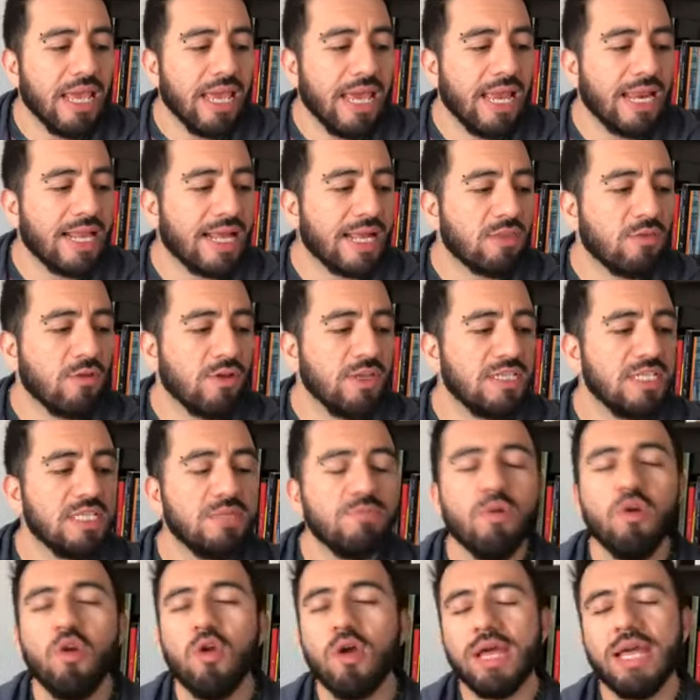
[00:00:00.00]
el
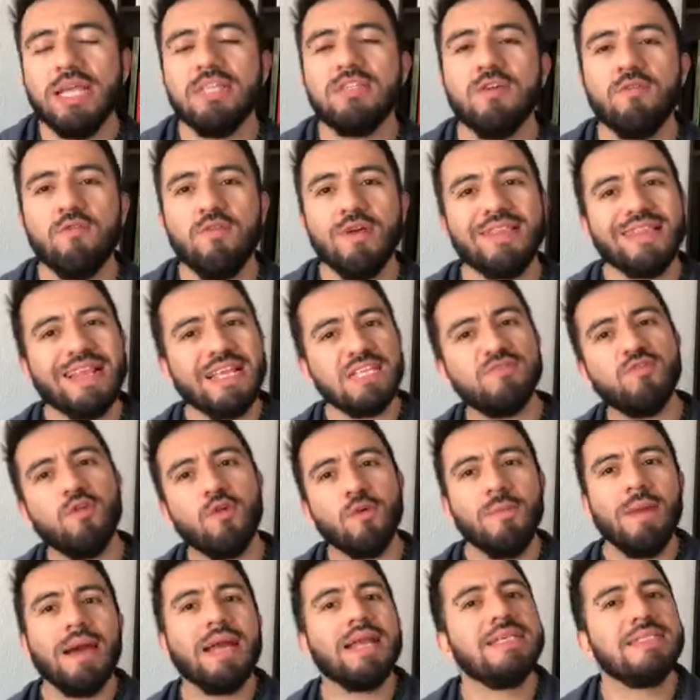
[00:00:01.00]
catolicismo lo que hizo fue
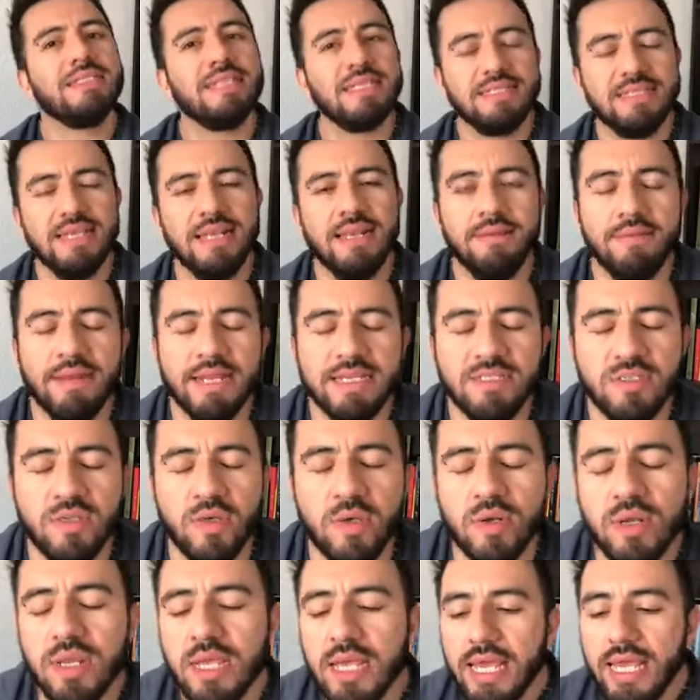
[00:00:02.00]
transformar esta
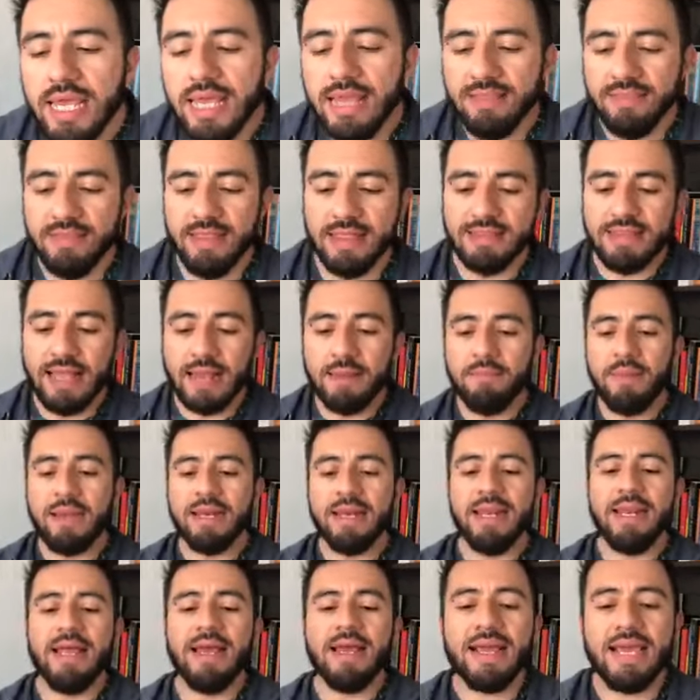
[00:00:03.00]
celebración de tal
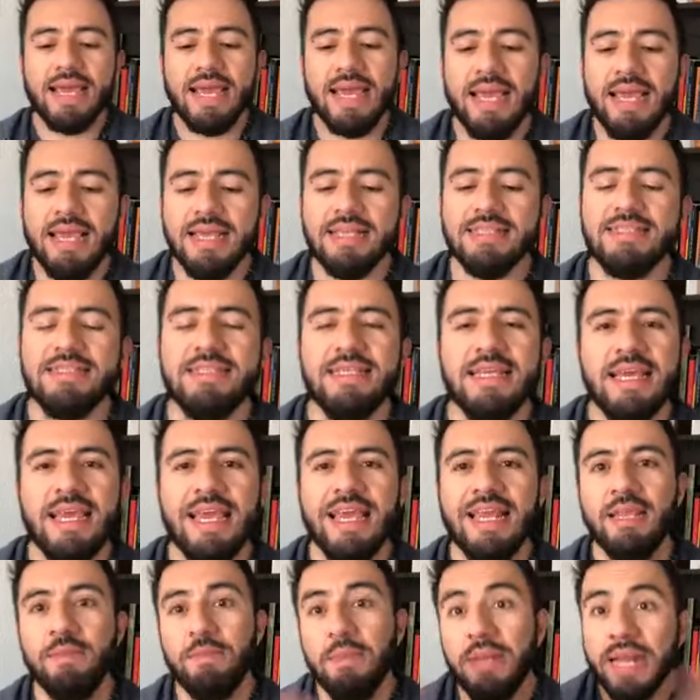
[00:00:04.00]
manera que
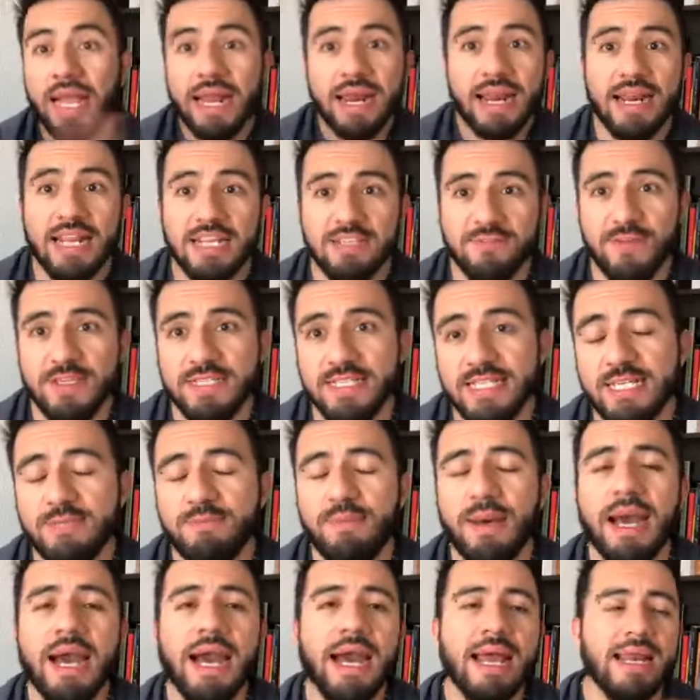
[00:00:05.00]
se eliminaran las fiestas
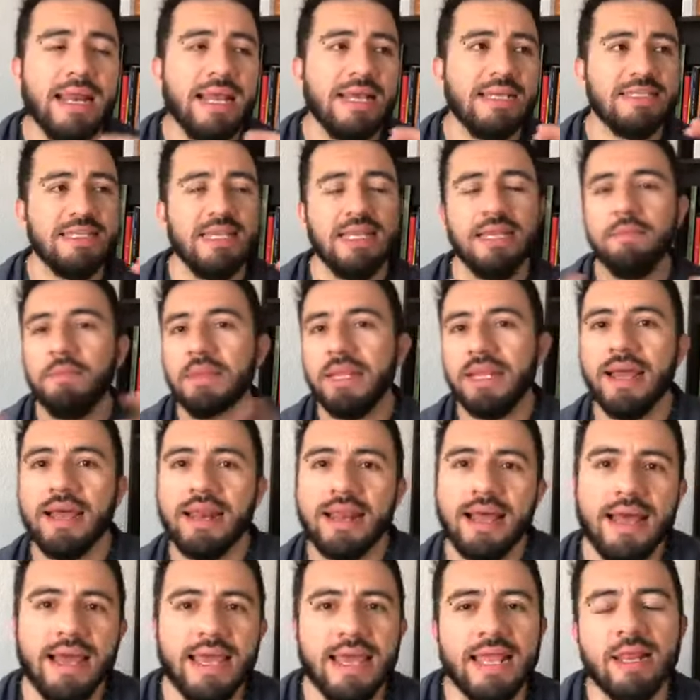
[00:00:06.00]
paganas, se
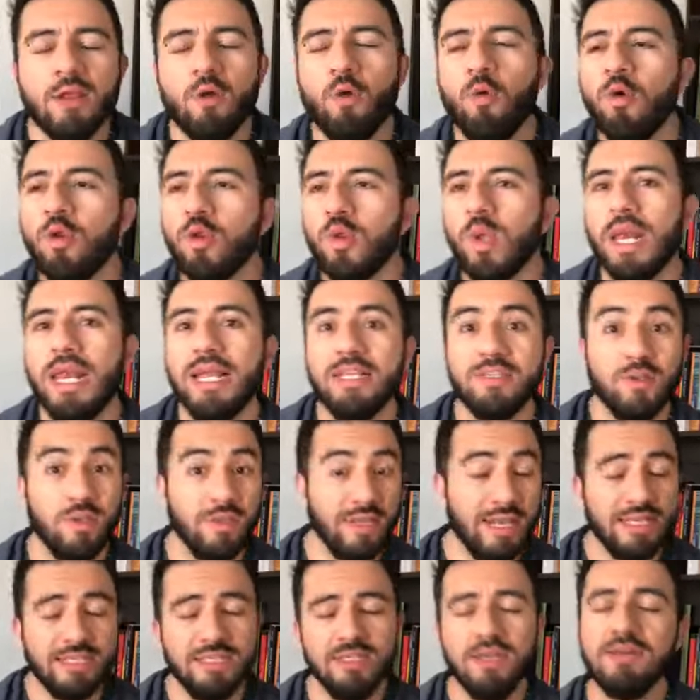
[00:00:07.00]
eliminara el culto a las
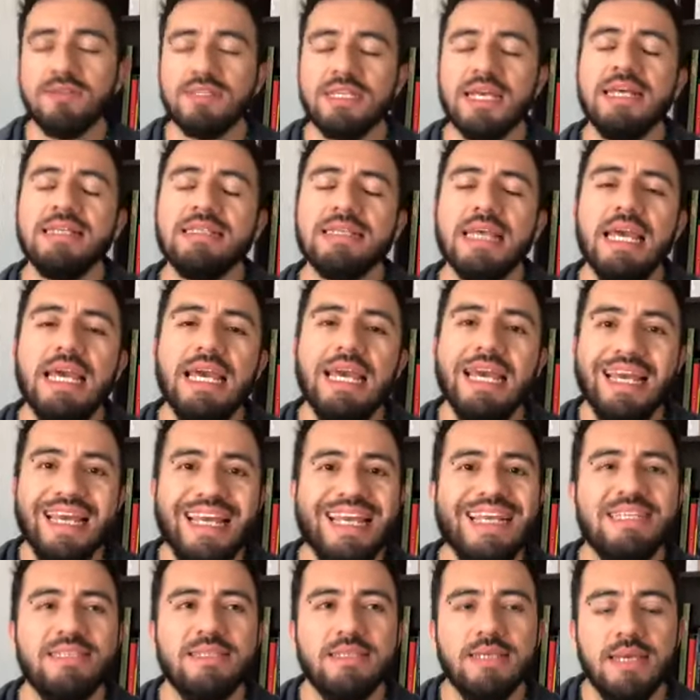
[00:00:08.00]
otras diosas
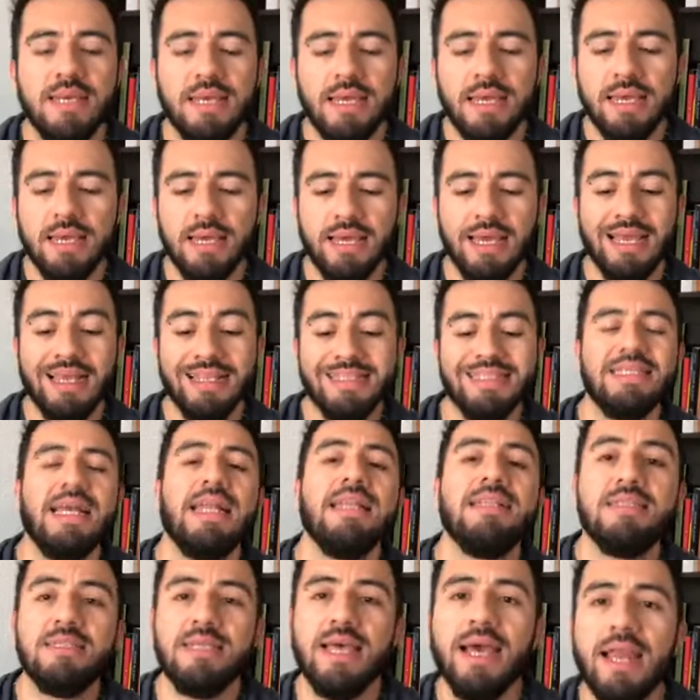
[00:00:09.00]
y se
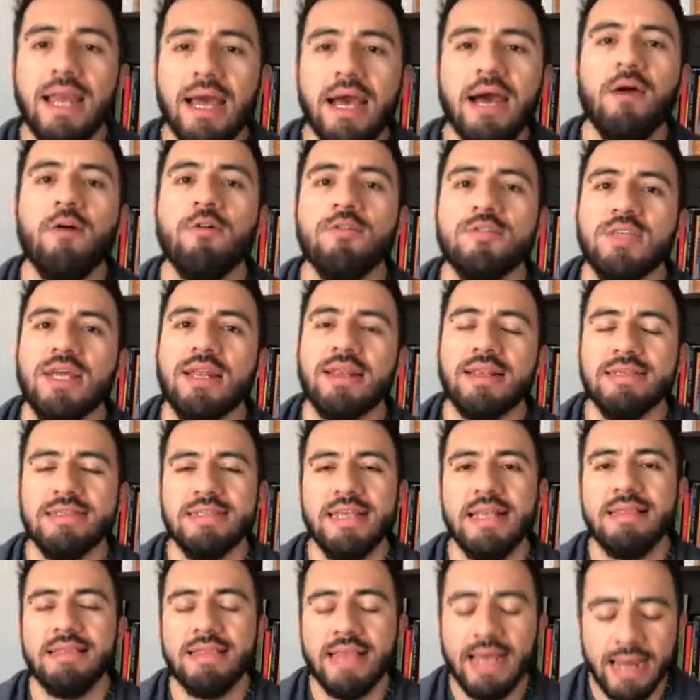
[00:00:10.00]
ensalzara o se
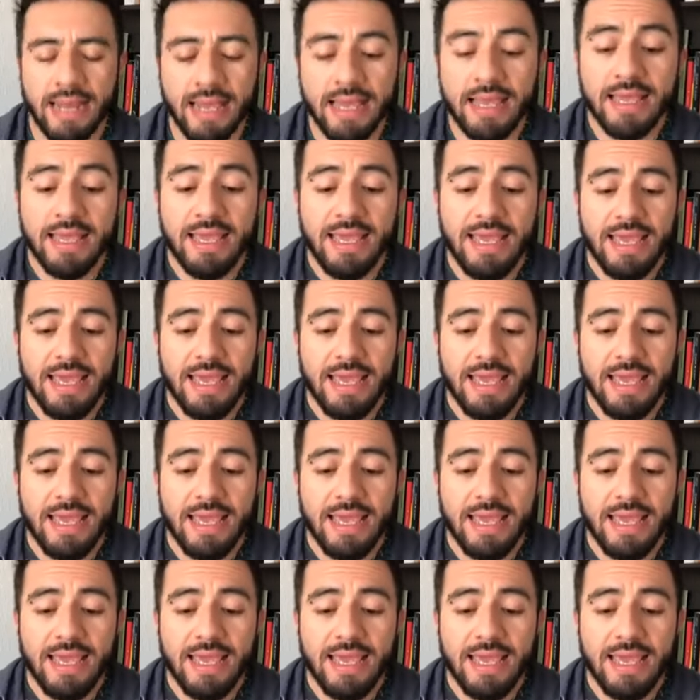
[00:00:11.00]
resaltara